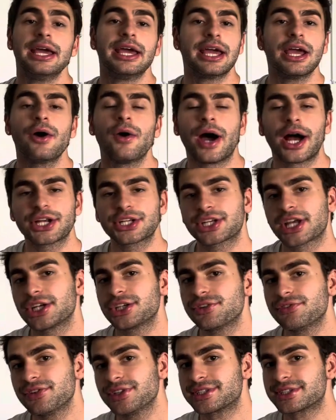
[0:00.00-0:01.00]
Eu acho que a
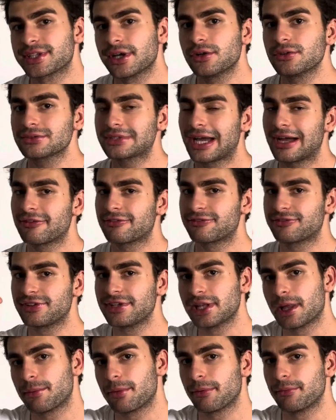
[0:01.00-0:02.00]
divisão da
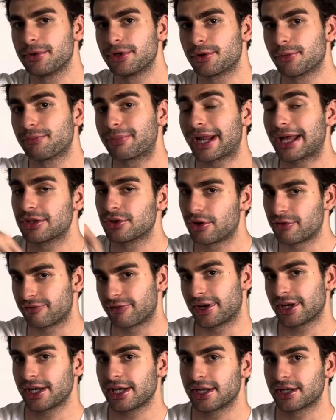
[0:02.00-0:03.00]
Vila Belmiro a Nova
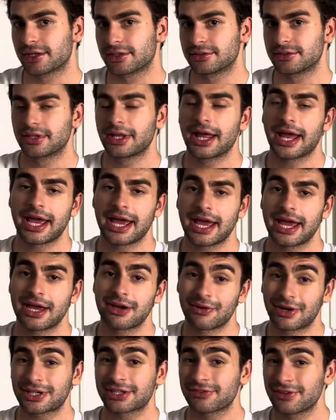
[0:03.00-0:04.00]
Arena, é,
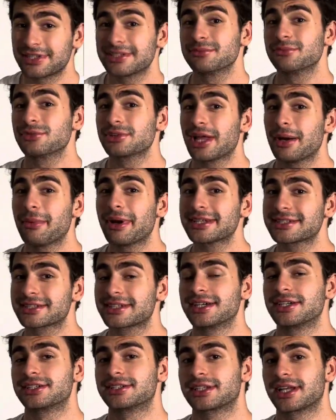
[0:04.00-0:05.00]
eu acho que vai mudar
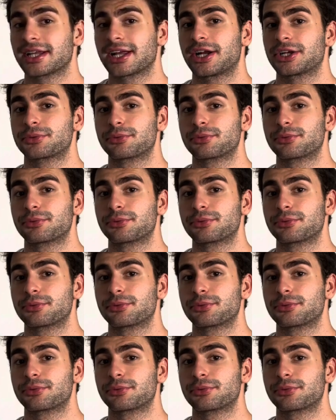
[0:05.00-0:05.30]
bastante, tá ligado?